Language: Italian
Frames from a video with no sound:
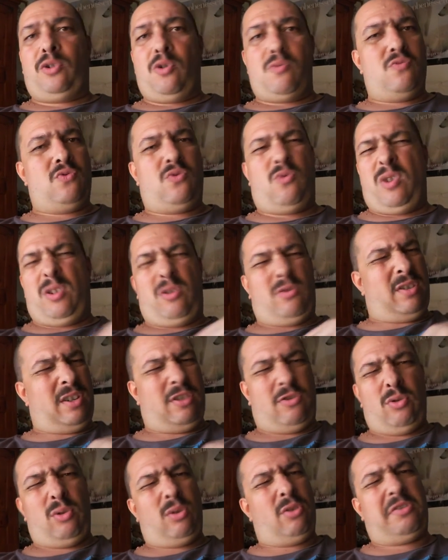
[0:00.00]
comunque non è
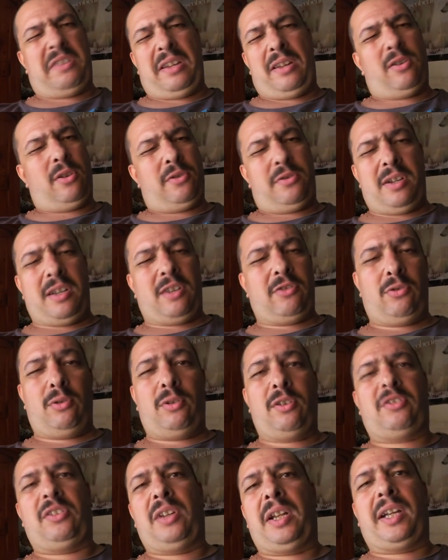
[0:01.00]
solo stanotte che sono
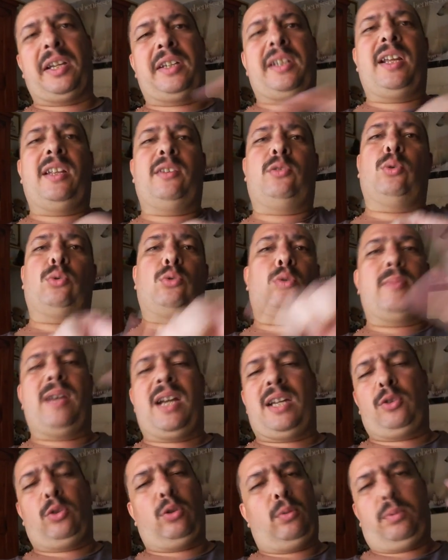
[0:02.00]
le stelle cadenti, o
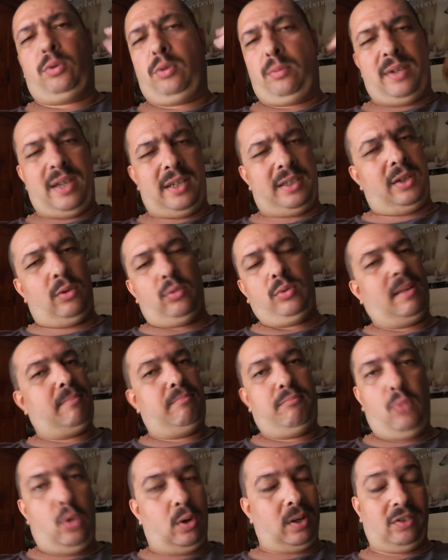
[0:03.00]
domani o dopodomani, è una
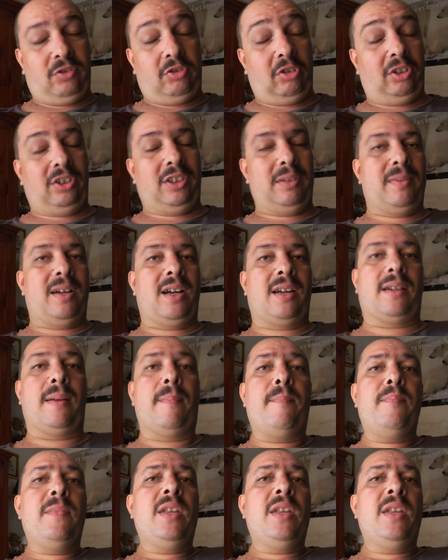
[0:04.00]
buona settimana.